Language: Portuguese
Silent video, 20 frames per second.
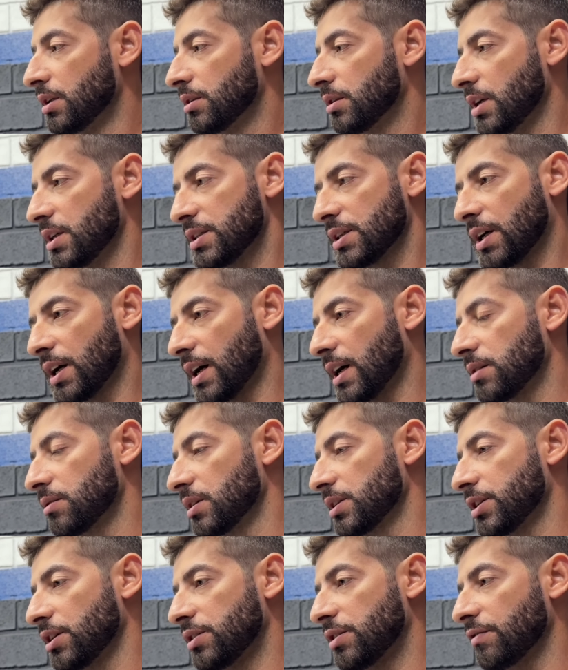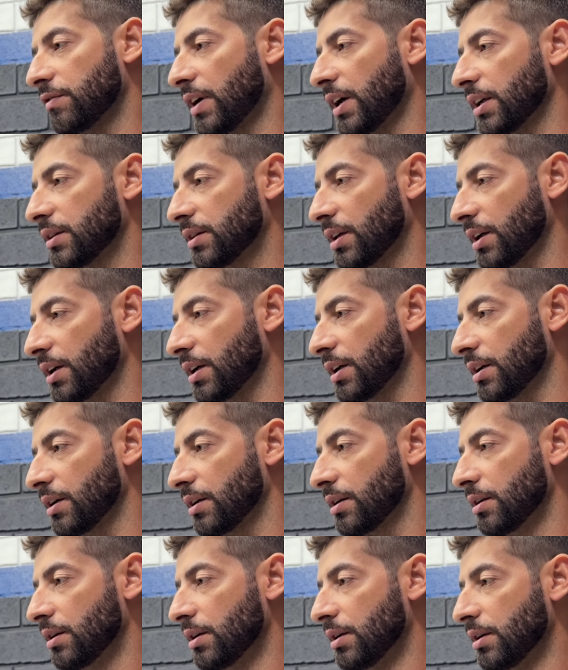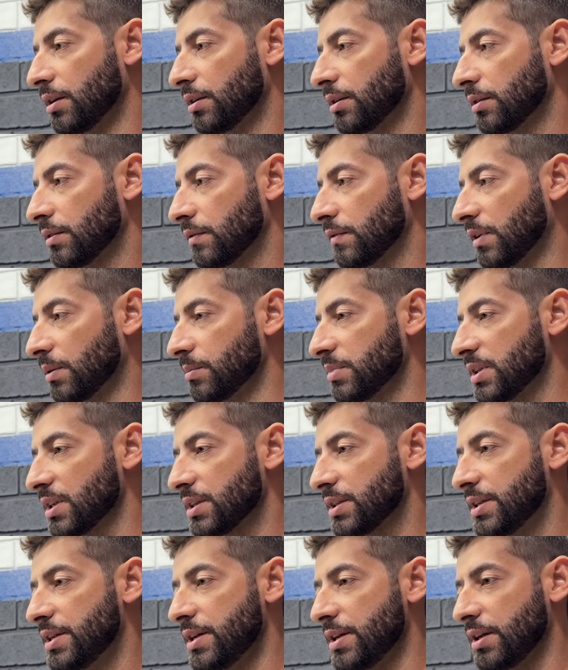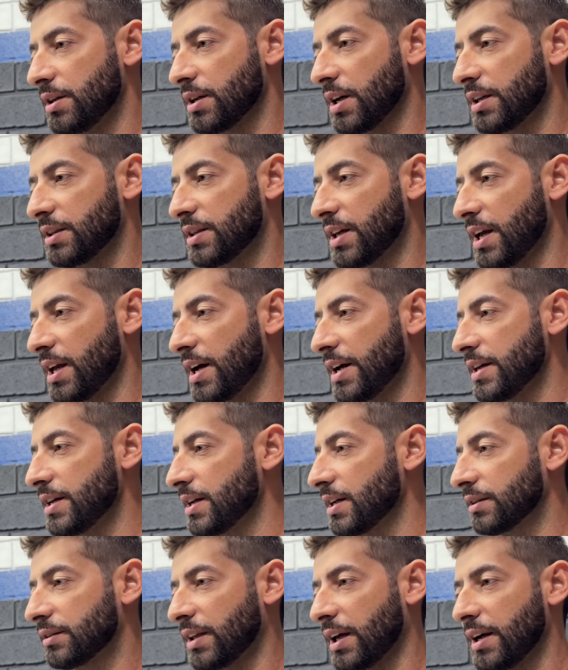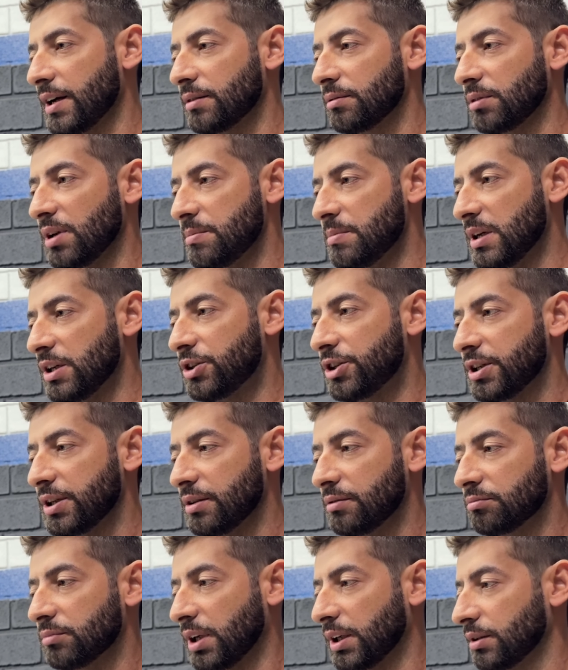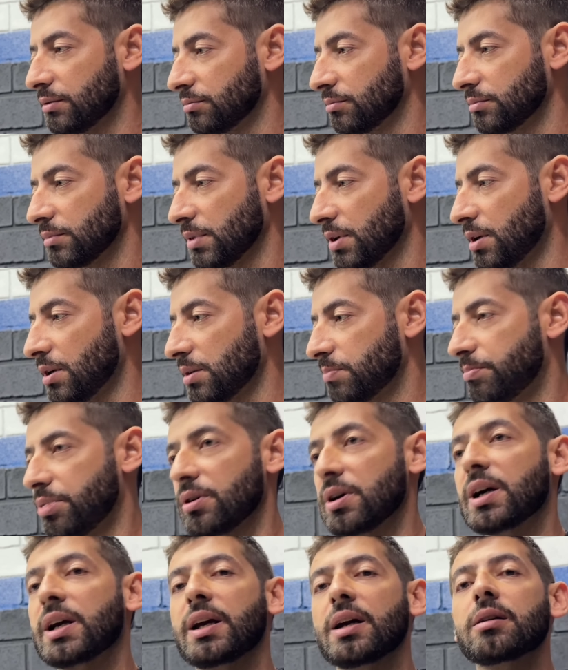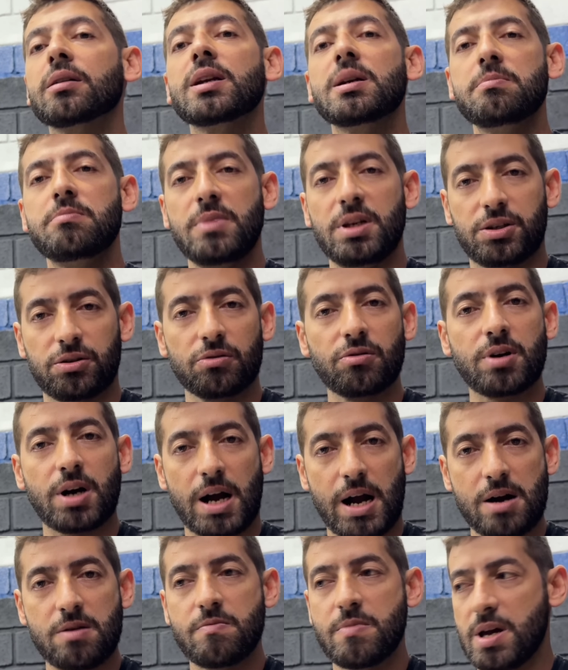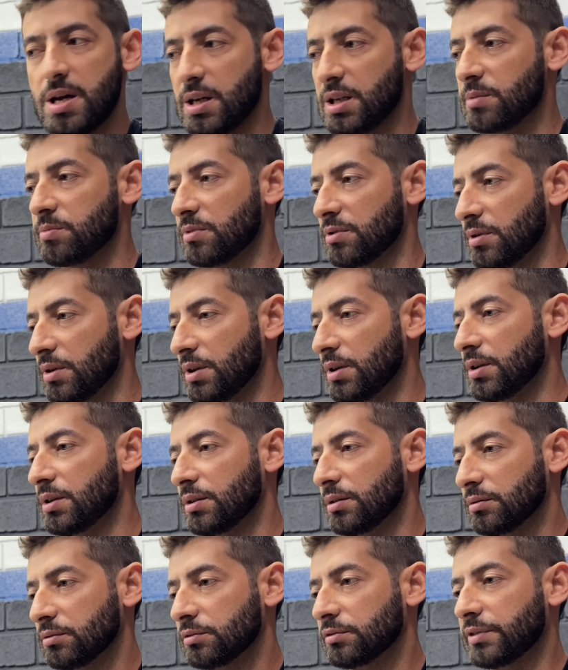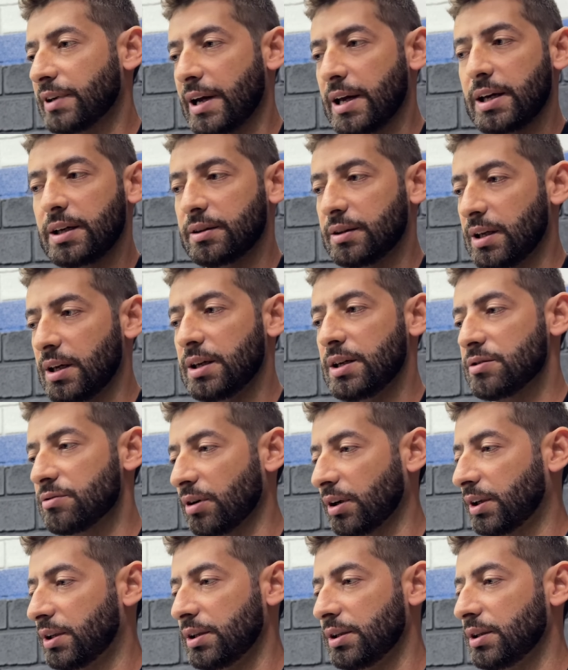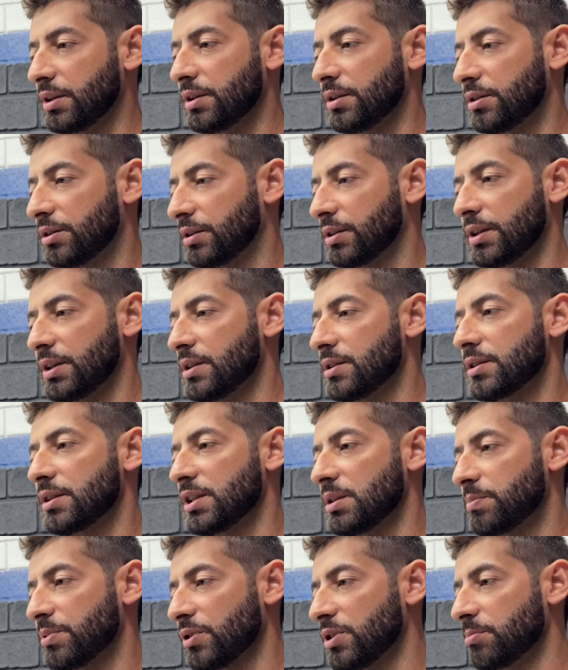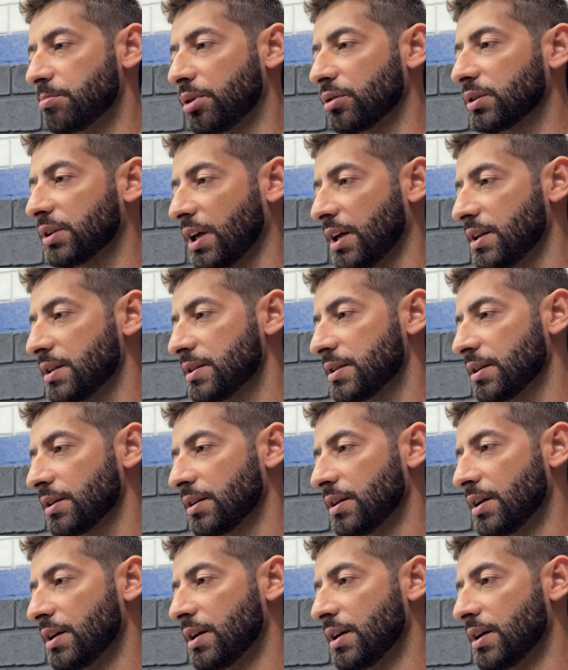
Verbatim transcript: Nesse carro a gente vai até, vamos dizer assim, a ideia aí é até o limite, né? Ó, que é o limite do carro mesmo, vai render isso aqui, x, y de potência